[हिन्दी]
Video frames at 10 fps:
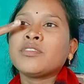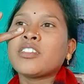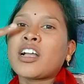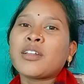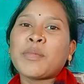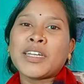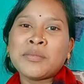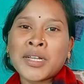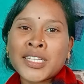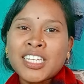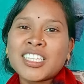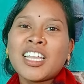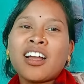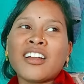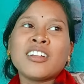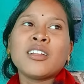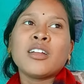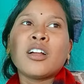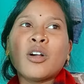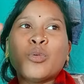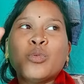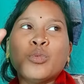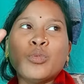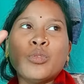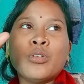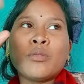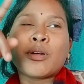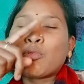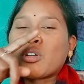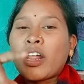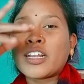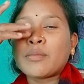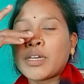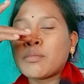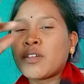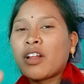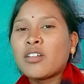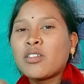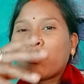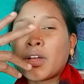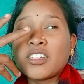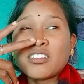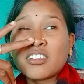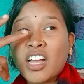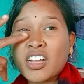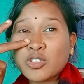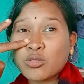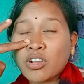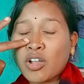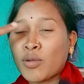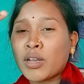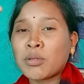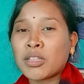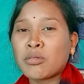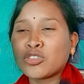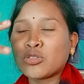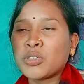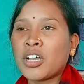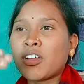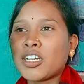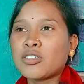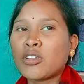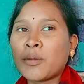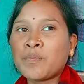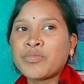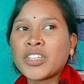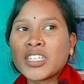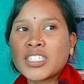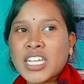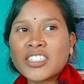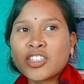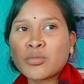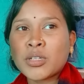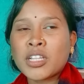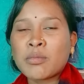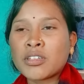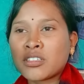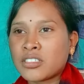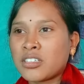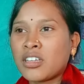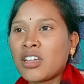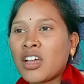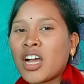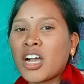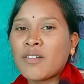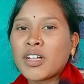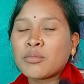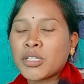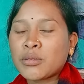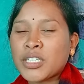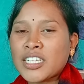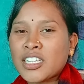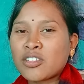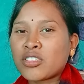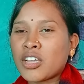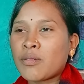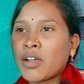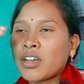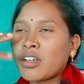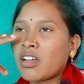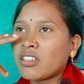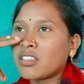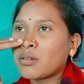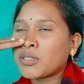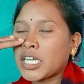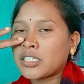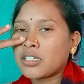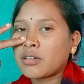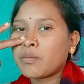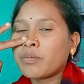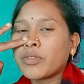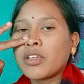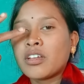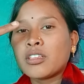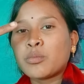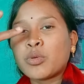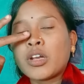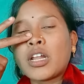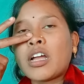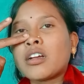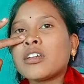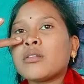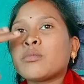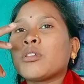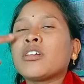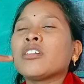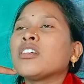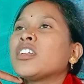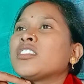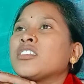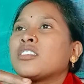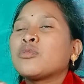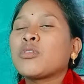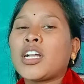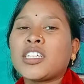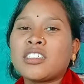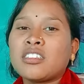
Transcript: नाक में पानी बहत रही देहा और पर मोर नाक में पानी बहे वाला नहीं mm. पानी नाक सूखा हुए वाला मतलब ना जो भी हवा ले तो ना सांस लेते मतलब हवा मतलब सांस लेते तो हवा ना अंदर में जाए थे ना तो पूरा ना खाना पूरा गला से सुखा जाते